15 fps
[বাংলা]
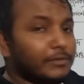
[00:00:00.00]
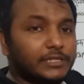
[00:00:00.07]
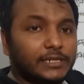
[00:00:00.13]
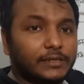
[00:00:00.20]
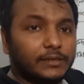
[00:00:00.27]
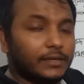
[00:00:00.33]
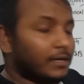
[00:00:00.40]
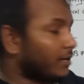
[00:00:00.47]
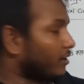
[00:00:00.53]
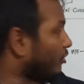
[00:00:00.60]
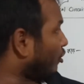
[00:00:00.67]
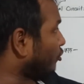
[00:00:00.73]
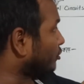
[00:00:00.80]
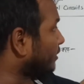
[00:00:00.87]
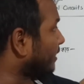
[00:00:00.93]
আমি যে
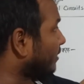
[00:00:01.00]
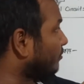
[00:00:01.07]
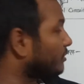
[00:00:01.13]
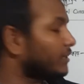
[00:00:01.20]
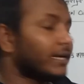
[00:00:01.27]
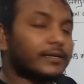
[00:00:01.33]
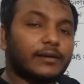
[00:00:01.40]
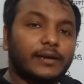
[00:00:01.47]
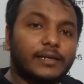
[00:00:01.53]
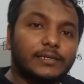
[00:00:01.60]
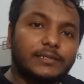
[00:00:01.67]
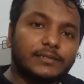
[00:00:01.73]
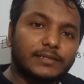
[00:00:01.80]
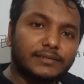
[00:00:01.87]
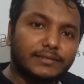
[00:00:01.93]
অংশ দেখাবো সেটা একটা
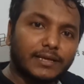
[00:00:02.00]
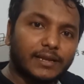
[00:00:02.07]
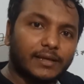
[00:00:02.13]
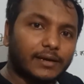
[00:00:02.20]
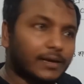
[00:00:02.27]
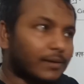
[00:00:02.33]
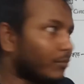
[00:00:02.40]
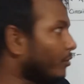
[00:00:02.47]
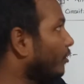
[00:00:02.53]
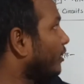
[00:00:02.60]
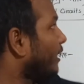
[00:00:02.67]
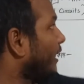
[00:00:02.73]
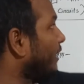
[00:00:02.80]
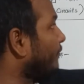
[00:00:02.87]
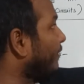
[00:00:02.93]
রেজিস্ট্যান্স দ্বারা দেখাবো
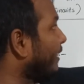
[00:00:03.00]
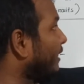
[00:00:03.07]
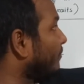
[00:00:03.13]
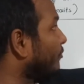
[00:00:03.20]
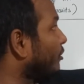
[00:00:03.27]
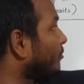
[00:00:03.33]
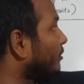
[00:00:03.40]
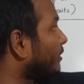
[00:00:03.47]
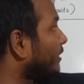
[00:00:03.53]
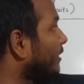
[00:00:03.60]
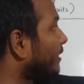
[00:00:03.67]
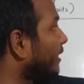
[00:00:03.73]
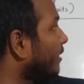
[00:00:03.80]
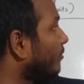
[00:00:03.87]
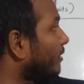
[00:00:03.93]
এই ফ্যানের পরিবর্তে কি
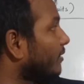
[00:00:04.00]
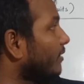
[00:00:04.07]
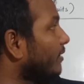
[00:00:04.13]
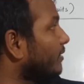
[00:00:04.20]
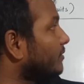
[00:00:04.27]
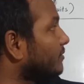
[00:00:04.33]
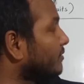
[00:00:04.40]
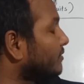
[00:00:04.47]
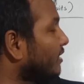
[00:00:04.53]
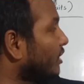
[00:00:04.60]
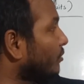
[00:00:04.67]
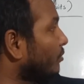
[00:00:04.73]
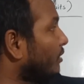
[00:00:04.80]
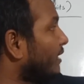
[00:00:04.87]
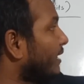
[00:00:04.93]
দেখাবো একটা রেজিস্ট্যান্স দ্বারা
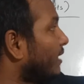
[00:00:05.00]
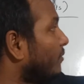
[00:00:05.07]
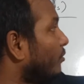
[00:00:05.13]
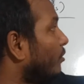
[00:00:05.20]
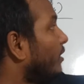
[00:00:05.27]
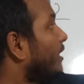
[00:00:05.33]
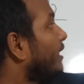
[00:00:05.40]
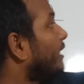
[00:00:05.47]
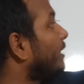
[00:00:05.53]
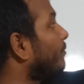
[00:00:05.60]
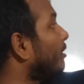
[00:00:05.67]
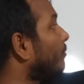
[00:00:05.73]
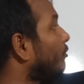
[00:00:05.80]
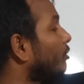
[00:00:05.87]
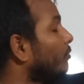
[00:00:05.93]
দেখাবো
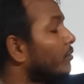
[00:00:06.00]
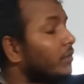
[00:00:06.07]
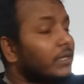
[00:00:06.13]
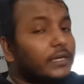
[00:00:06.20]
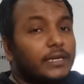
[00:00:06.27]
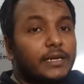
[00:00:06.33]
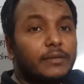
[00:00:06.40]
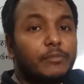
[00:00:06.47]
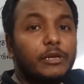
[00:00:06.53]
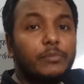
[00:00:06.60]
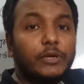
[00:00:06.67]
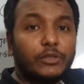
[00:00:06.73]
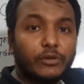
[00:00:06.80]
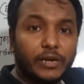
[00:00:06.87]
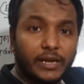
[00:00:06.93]
টিভির পরিবর্তে টিভির
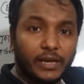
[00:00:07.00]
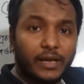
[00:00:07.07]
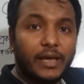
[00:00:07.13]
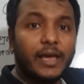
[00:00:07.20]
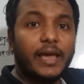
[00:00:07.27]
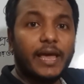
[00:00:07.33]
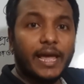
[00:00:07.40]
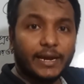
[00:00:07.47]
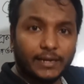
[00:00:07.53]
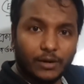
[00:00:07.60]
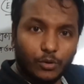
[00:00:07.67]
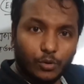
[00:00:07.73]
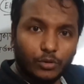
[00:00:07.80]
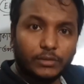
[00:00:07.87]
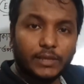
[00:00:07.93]
ভিতরে একটা
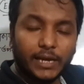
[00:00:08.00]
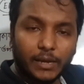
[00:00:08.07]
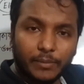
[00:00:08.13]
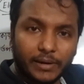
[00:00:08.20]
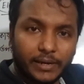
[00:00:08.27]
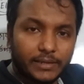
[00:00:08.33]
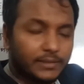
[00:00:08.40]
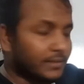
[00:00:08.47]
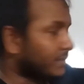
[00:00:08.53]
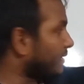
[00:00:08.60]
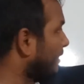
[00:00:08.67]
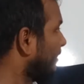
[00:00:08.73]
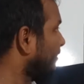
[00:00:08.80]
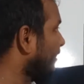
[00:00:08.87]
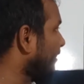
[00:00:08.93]
রোদ থাকে বা রেজিস্ট্যান্স
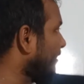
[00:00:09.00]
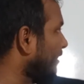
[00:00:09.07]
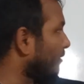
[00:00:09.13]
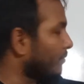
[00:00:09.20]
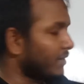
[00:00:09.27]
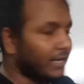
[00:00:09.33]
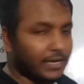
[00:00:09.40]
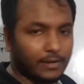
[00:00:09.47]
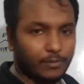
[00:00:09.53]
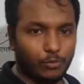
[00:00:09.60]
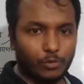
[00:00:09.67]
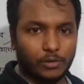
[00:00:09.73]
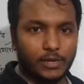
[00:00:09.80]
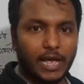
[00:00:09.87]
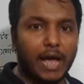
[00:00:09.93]
থাকে সেটা দ্বারা আমরা দেখাবো
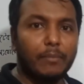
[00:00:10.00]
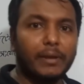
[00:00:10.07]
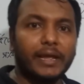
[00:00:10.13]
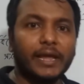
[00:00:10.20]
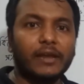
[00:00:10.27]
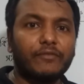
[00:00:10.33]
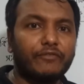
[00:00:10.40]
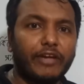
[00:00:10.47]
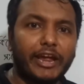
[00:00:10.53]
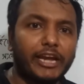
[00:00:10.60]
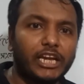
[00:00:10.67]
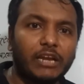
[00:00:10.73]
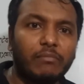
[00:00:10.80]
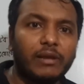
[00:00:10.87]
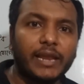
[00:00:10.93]
আমরা এখানে ফ্যান
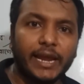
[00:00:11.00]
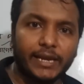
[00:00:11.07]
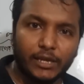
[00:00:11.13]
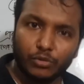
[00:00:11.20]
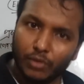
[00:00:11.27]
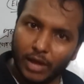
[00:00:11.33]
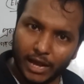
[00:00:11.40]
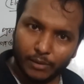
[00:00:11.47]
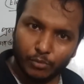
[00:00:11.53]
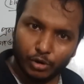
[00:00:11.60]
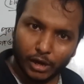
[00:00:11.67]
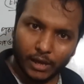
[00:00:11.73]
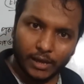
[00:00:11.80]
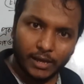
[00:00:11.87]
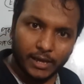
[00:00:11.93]
টিভি লাইট কিন্তু আঁকবো
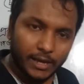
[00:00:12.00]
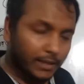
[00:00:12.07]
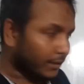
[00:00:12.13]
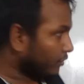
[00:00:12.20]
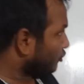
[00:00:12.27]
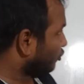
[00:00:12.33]
না তা